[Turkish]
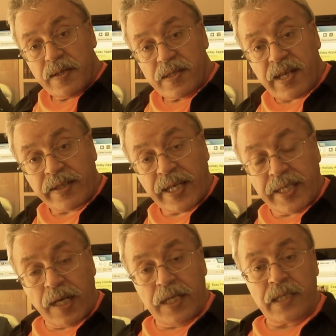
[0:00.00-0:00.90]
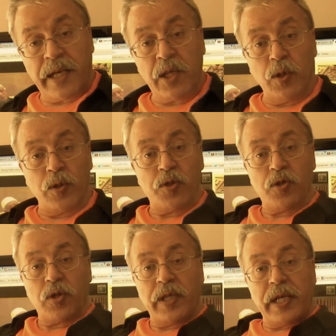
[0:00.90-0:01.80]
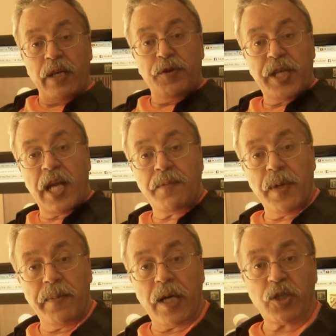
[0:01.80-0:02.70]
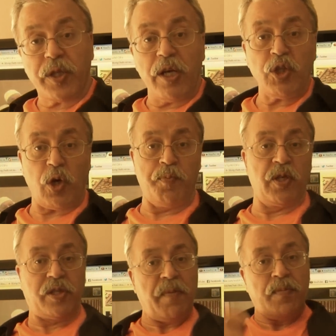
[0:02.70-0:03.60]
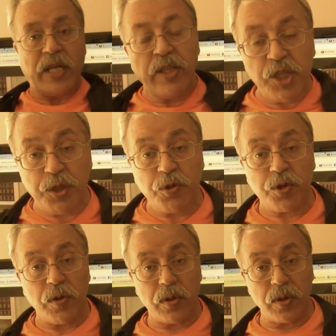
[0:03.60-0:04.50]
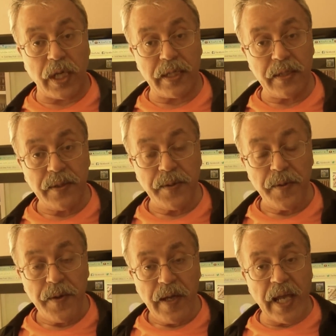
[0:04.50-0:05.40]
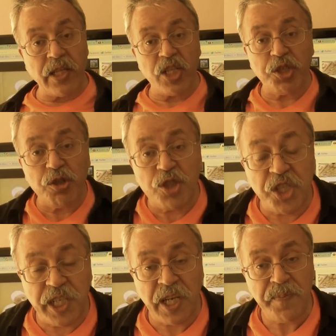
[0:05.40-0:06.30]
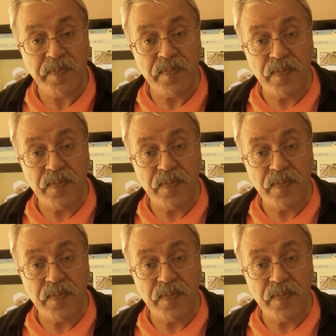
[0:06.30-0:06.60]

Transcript: sahtekarlıkları, yolsuzlukları ifşa etmeye başlayınca birdenbire dış güç oldular. E dış güç kim?